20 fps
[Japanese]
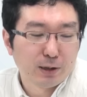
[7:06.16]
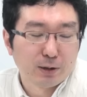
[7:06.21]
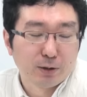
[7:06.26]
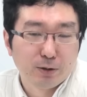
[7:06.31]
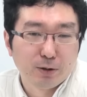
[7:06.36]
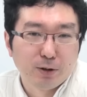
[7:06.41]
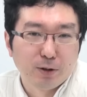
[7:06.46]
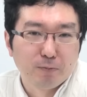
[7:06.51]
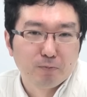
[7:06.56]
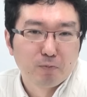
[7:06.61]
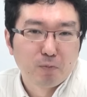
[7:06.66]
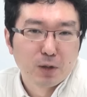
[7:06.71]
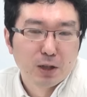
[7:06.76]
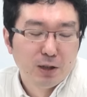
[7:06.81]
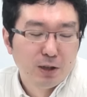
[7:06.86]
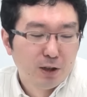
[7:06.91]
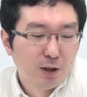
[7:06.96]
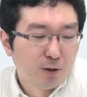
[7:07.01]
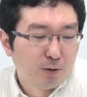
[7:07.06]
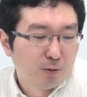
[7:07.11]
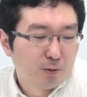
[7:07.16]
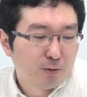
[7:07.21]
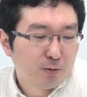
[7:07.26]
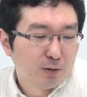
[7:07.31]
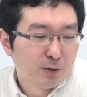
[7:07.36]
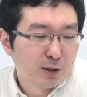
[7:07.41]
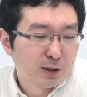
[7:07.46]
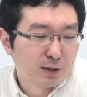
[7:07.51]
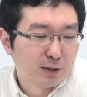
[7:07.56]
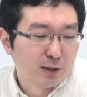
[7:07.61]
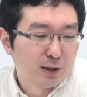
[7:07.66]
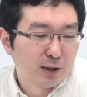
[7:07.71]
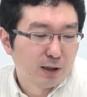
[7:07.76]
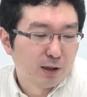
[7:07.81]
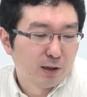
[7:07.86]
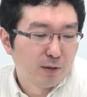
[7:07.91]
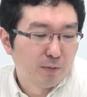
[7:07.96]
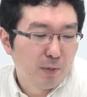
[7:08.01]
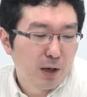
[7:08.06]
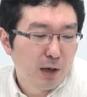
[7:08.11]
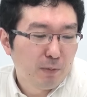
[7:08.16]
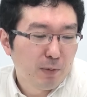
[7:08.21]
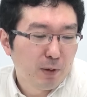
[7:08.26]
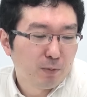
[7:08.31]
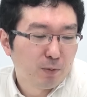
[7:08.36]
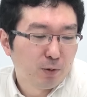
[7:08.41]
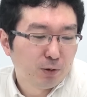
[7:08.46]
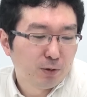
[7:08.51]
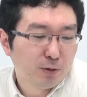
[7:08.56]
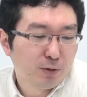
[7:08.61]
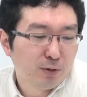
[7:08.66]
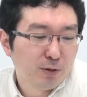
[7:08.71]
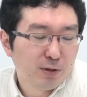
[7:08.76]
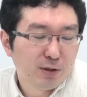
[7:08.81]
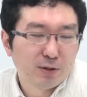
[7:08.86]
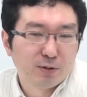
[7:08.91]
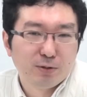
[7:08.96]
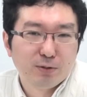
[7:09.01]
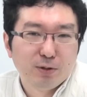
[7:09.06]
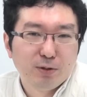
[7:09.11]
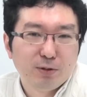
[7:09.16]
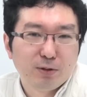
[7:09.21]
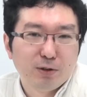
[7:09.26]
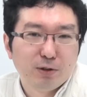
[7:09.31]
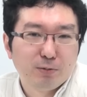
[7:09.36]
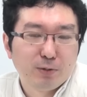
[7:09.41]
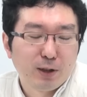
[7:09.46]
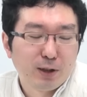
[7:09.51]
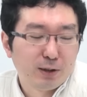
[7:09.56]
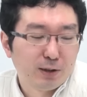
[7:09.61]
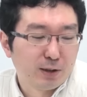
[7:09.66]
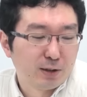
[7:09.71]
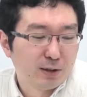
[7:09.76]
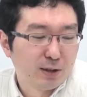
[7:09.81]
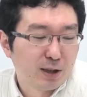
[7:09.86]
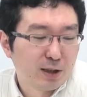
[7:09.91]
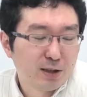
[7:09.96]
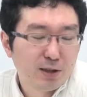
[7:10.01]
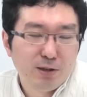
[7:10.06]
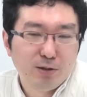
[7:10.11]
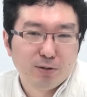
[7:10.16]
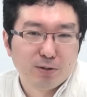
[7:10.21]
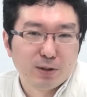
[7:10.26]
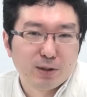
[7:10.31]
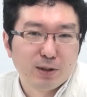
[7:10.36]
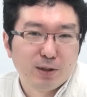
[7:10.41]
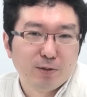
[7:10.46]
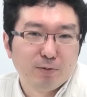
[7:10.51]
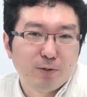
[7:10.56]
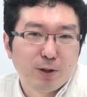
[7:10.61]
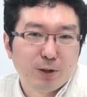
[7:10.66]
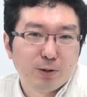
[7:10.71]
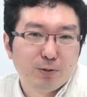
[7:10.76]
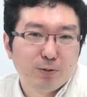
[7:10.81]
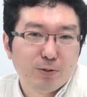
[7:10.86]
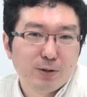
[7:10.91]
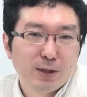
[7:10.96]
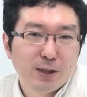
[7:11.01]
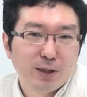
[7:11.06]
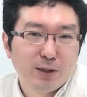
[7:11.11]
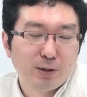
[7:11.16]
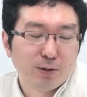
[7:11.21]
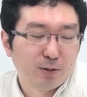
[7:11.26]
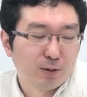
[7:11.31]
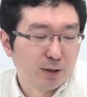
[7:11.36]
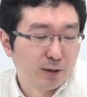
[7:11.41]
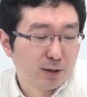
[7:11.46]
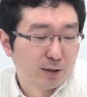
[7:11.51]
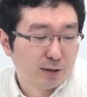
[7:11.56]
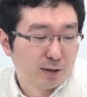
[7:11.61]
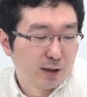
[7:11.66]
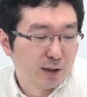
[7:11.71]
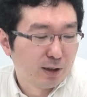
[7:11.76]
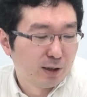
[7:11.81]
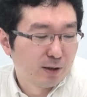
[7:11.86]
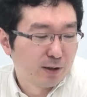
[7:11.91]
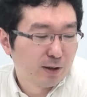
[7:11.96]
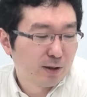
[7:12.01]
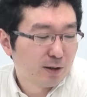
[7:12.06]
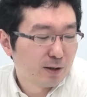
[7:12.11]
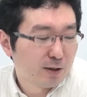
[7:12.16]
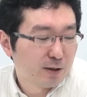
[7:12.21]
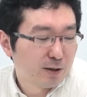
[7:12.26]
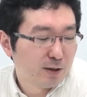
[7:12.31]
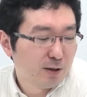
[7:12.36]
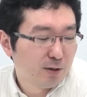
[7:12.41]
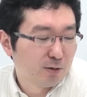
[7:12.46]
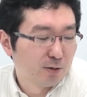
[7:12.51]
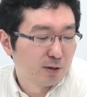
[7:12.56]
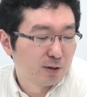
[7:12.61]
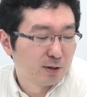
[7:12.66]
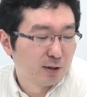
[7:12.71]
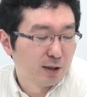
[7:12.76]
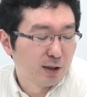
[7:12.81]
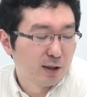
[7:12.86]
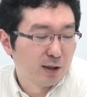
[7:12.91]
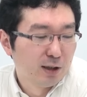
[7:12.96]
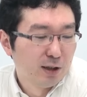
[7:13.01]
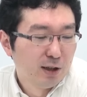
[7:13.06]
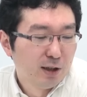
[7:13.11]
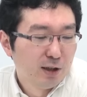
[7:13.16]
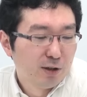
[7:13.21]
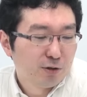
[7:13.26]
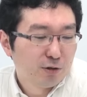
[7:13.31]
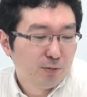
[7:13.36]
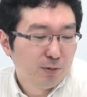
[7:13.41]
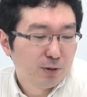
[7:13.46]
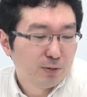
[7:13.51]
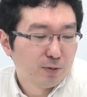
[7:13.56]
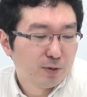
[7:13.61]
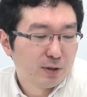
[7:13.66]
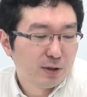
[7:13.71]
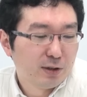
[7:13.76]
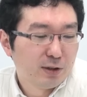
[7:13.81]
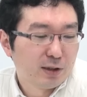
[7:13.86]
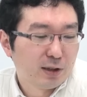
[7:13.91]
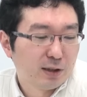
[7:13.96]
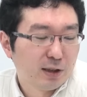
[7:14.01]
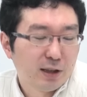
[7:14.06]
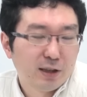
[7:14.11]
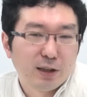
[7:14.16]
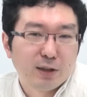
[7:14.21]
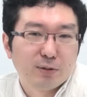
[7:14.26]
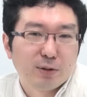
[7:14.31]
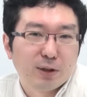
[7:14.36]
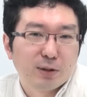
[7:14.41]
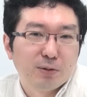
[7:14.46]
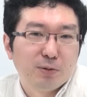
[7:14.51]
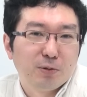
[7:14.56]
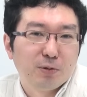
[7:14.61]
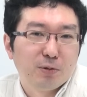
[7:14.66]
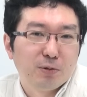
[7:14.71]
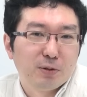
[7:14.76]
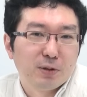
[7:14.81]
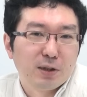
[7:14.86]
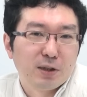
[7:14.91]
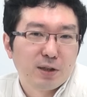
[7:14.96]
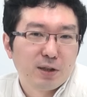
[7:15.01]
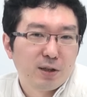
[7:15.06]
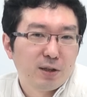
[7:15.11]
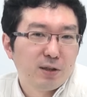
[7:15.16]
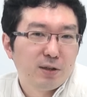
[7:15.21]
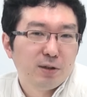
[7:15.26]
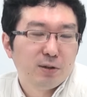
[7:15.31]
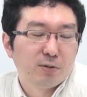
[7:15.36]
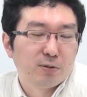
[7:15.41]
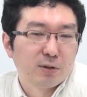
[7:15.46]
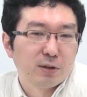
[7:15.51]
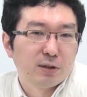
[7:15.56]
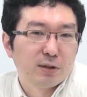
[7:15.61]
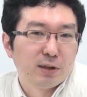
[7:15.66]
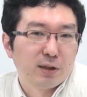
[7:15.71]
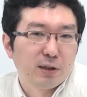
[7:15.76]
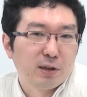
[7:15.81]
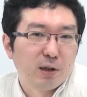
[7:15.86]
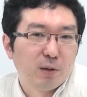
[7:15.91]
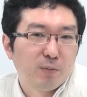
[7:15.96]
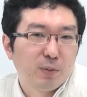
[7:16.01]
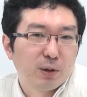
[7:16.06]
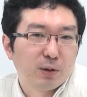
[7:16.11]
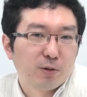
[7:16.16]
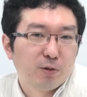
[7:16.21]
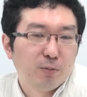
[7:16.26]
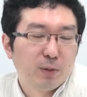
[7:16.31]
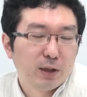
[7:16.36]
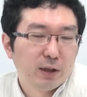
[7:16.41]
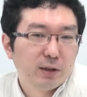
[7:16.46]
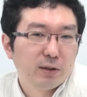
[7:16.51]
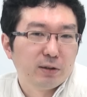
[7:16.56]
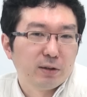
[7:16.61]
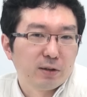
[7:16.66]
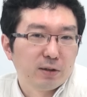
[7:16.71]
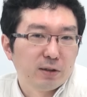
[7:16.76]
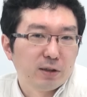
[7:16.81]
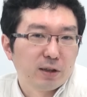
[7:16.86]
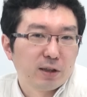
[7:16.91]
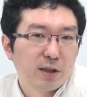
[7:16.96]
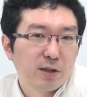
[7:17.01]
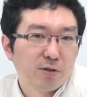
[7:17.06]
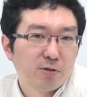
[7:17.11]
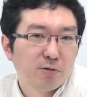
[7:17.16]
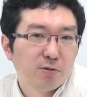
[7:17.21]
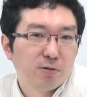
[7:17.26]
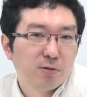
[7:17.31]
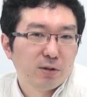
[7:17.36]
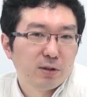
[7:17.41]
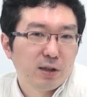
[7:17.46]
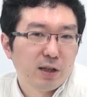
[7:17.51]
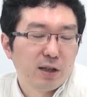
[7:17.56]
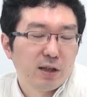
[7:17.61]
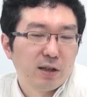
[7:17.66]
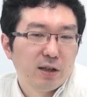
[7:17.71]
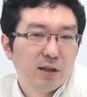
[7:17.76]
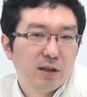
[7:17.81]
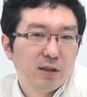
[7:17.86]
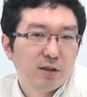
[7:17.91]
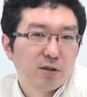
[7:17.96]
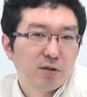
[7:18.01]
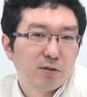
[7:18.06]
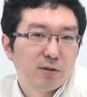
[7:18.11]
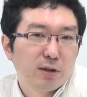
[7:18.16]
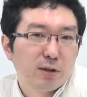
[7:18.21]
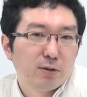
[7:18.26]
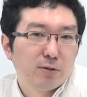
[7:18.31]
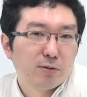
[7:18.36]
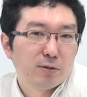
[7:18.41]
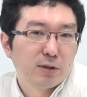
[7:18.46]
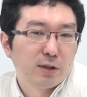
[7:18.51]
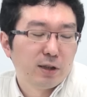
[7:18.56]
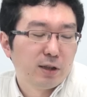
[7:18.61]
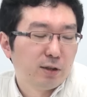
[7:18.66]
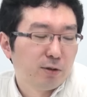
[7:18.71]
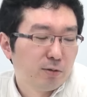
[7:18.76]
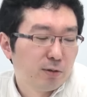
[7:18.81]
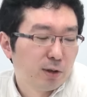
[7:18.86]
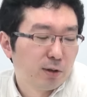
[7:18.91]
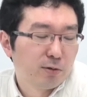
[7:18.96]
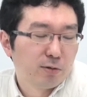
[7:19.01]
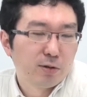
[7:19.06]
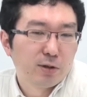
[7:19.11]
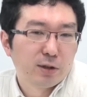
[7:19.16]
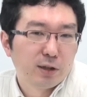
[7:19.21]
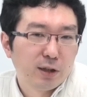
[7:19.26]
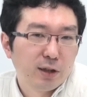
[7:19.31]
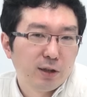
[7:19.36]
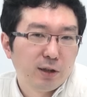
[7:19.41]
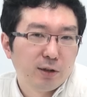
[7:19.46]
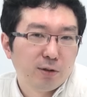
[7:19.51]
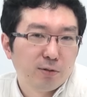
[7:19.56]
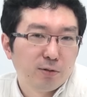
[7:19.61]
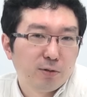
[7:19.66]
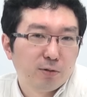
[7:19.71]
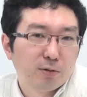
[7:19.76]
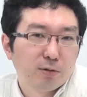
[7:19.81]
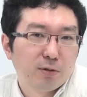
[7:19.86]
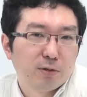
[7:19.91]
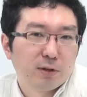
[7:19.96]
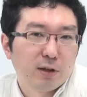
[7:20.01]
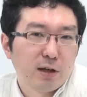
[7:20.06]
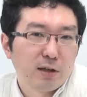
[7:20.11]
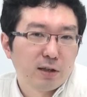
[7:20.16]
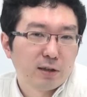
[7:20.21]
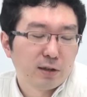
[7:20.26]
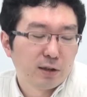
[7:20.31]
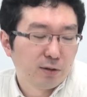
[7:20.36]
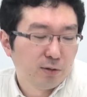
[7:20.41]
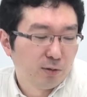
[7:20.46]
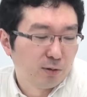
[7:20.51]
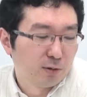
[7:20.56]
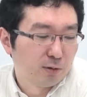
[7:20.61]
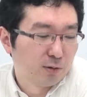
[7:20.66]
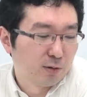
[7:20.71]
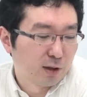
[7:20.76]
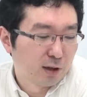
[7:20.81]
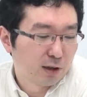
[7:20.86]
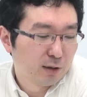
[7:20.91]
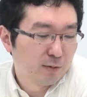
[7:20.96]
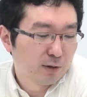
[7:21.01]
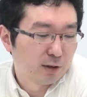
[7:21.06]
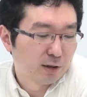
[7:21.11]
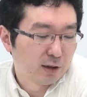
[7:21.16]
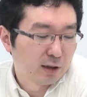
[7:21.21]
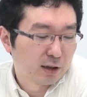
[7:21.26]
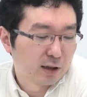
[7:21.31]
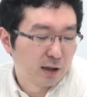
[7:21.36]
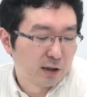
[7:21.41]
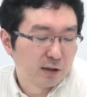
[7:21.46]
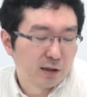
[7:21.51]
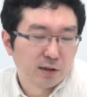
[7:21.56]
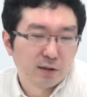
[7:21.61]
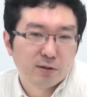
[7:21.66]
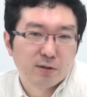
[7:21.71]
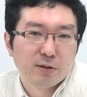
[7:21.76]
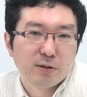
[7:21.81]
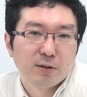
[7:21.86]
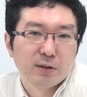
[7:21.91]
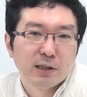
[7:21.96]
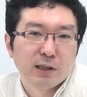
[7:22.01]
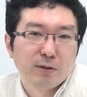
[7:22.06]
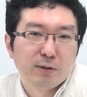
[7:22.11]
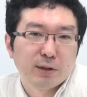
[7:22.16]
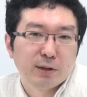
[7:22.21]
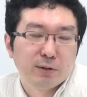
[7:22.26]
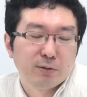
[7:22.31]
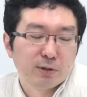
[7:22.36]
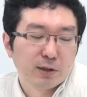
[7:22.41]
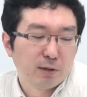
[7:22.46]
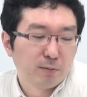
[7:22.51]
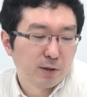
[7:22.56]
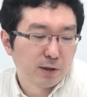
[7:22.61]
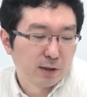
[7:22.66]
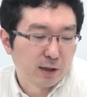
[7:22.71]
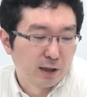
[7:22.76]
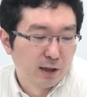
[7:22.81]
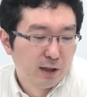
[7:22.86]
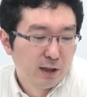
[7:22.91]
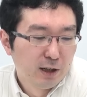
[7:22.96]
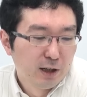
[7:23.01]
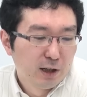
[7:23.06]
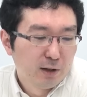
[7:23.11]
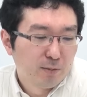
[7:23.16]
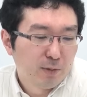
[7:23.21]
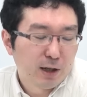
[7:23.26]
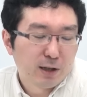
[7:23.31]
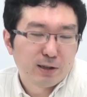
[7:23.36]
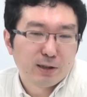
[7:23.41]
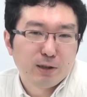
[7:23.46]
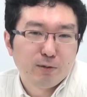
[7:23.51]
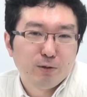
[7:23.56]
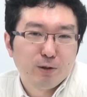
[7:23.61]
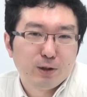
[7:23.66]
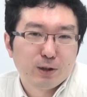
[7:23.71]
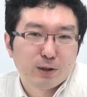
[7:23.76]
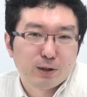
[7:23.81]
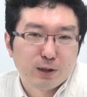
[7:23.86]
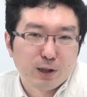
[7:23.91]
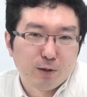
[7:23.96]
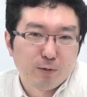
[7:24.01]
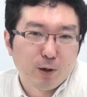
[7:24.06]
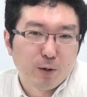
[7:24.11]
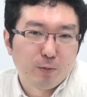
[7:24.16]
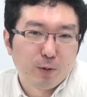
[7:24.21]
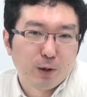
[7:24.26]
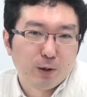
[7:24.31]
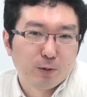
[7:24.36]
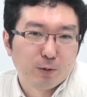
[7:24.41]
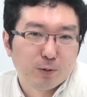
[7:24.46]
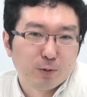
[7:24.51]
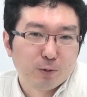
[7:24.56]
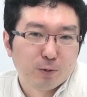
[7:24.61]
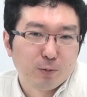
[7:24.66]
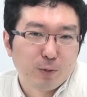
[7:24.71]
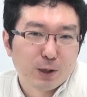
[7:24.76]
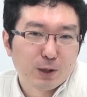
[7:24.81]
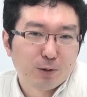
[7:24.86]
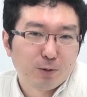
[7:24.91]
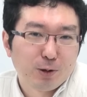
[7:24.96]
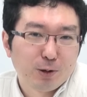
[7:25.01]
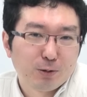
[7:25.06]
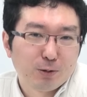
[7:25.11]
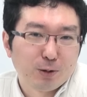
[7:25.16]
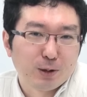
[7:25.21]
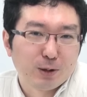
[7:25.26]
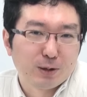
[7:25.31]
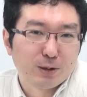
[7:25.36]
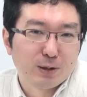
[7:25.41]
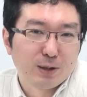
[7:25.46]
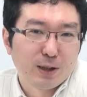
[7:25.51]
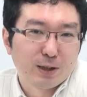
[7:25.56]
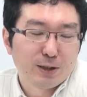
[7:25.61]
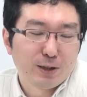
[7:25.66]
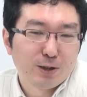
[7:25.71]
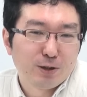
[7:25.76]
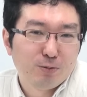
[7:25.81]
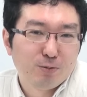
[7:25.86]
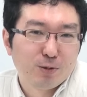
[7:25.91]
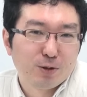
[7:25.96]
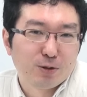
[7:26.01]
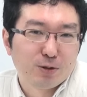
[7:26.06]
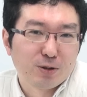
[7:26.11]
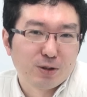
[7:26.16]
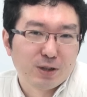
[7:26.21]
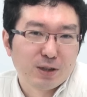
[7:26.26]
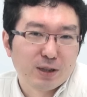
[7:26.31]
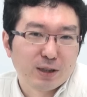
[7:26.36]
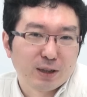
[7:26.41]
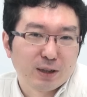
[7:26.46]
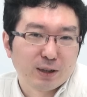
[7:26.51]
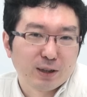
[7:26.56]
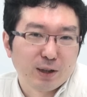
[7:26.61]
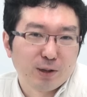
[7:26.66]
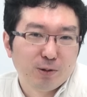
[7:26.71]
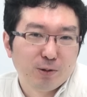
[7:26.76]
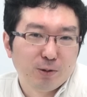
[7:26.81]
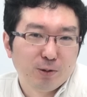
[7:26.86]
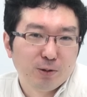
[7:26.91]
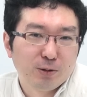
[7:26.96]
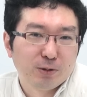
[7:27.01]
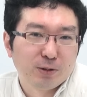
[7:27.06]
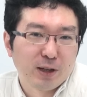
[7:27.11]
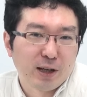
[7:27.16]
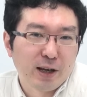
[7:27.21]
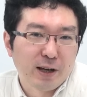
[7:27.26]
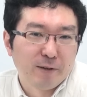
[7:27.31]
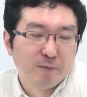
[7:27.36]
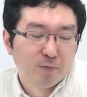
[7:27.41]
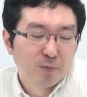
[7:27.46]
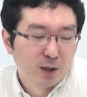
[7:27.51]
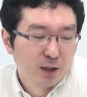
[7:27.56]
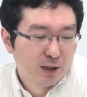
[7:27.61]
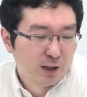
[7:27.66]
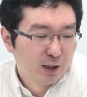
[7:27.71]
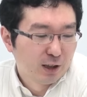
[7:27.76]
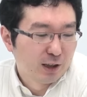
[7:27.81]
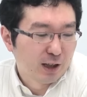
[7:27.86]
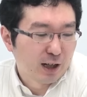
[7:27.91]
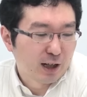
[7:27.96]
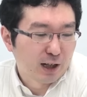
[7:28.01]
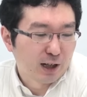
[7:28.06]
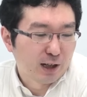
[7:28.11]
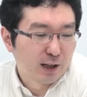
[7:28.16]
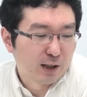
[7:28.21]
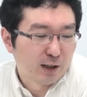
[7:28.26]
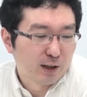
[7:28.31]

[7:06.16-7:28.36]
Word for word: たけど、本当にですね、まあ、やっぱりポストトゥルース云々という前に、ですねきちんとですねファクトチェックとか、ですねききちんとですねそもそも真実は何なのかということをですねきっちりとですねやっぱり細かくですね検証して取材をして裏取りしていくことの大切さということを改めてね感じさせる騒ぎでございました、まあ、ちなみにですね、まあ、やっぱりこのバズフィードはですね朝日新聞出身者が結構多いのでなんか